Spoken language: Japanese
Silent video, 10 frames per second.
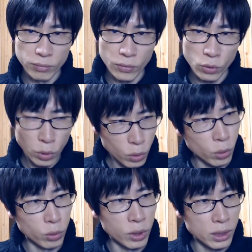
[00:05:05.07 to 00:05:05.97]
との
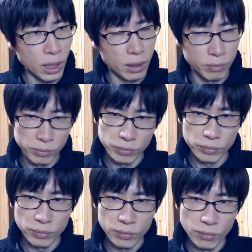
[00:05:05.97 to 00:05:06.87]
ことでした。
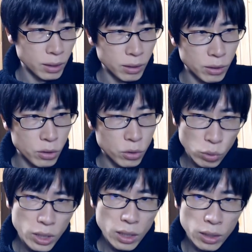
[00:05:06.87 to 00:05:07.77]
そ
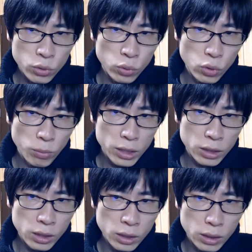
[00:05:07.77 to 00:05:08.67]
れでちょっと前
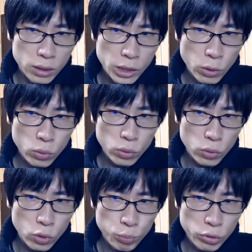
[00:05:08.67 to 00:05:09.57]
に日本の
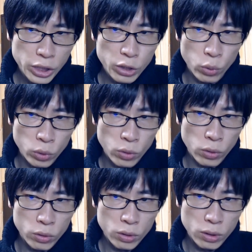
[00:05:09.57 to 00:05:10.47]
トップ企業
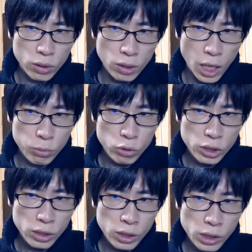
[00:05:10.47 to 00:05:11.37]
の株
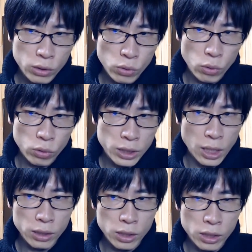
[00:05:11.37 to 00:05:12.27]
主比率を
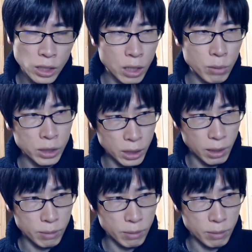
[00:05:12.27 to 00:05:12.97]
リサーチしていました。